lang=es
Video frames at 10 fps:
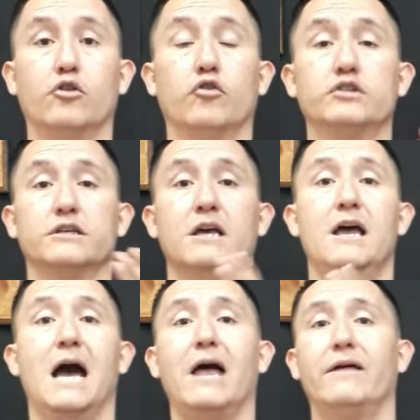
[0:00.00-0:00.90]
Entonces,
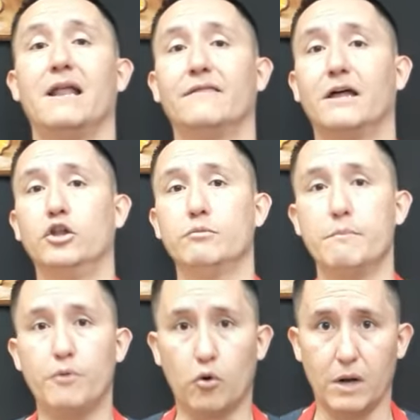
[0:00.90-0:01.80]
adelantándome
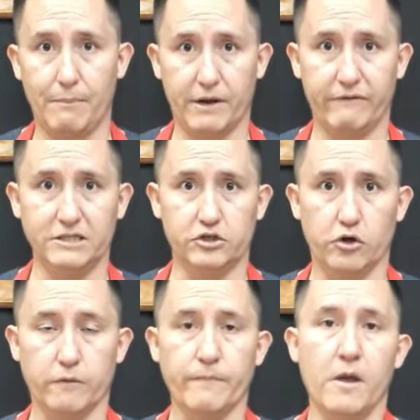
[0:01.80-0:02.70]
un poco a la
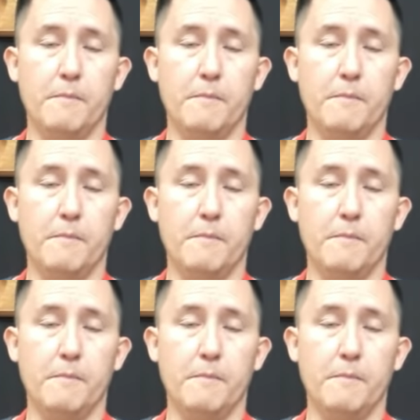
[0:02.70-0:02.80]
prevención,